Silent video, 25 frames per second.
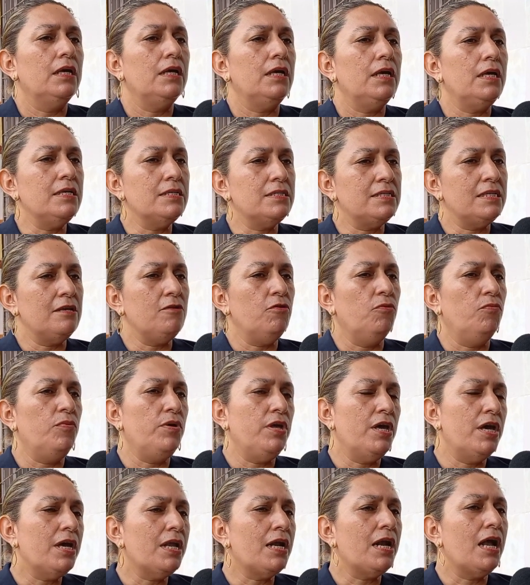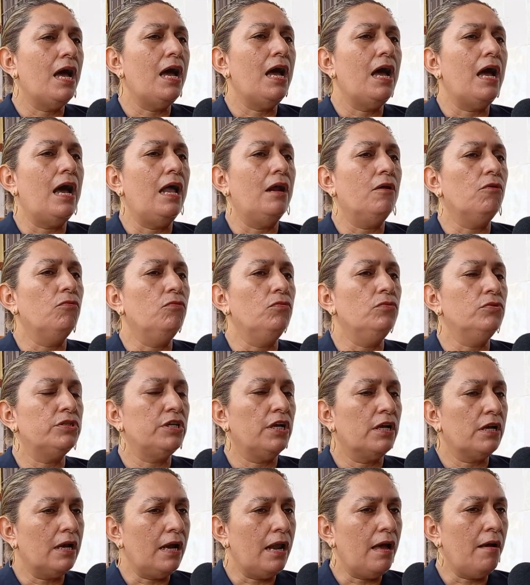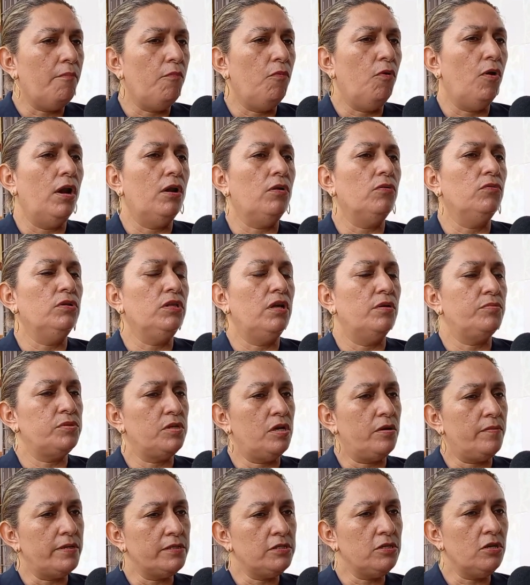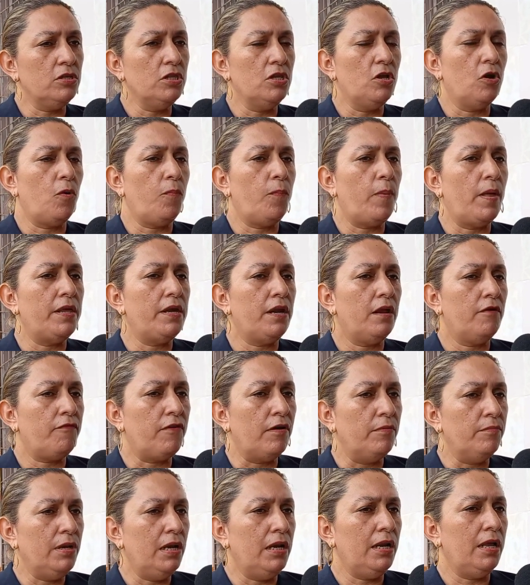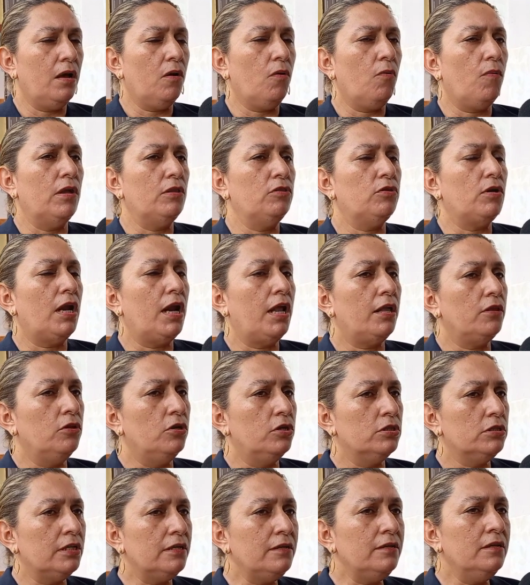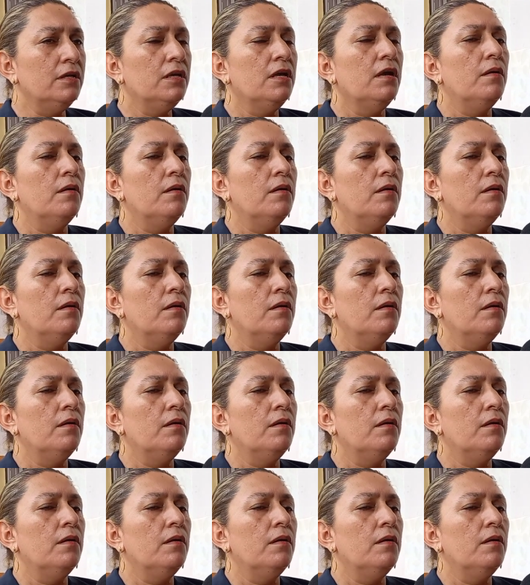y si hubiera algún reclamo, alguna observación de los padres de familia en cuanto a las notas,